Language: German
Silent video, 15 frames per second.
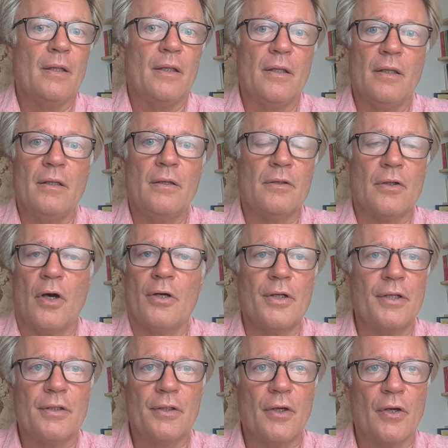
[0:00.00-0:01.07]
Die
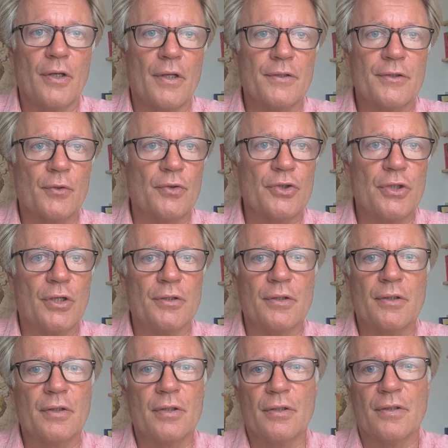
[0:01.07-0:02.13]
Nachrichtenlage aus
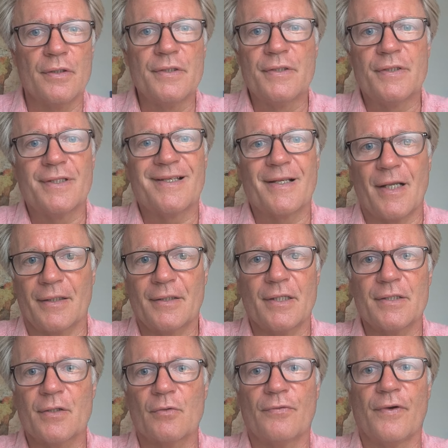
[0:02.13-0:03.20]
Deutschland ist
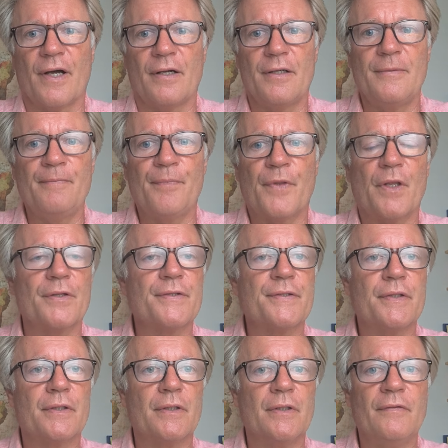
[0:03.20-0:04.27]
katastrophal.
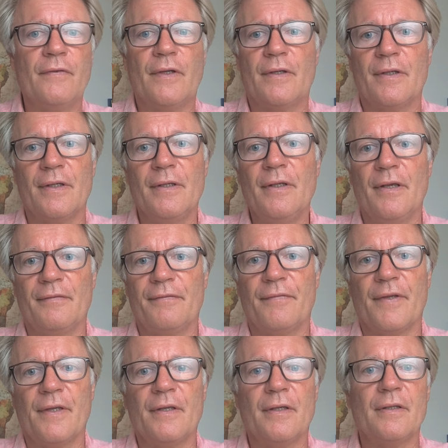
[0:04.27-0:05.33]
Das
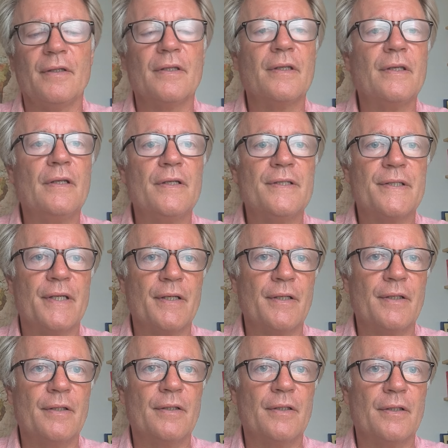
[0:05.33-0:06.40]
IFW in Kiel
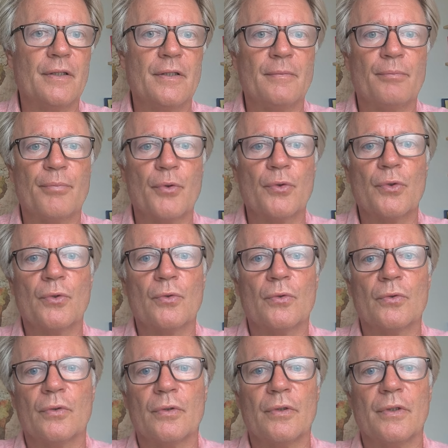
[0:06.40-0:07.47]
senkte die
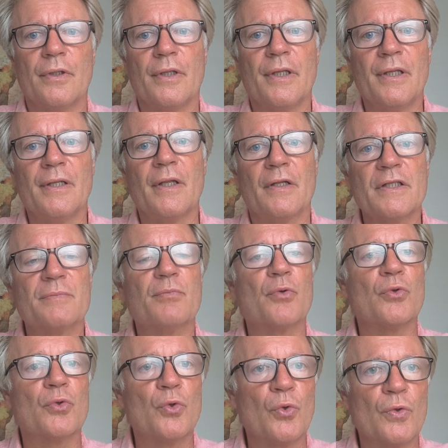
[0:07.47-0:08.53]

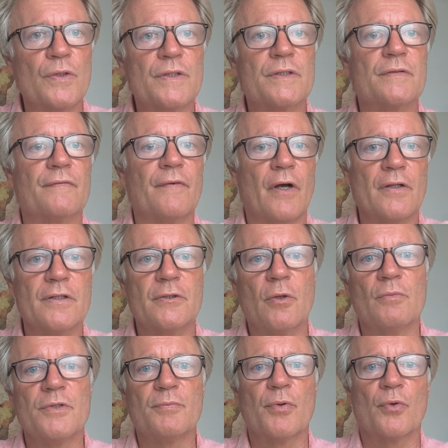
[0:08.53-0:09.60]

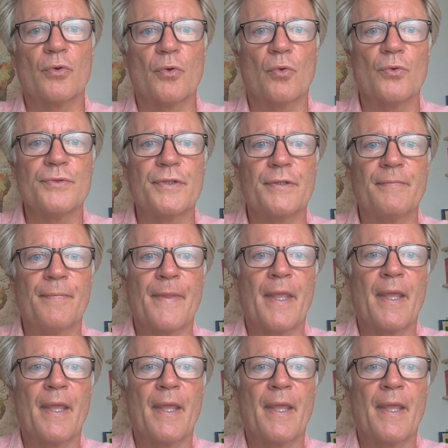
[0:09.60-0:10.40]
Bruttoinlandsproduktswachstumsprognose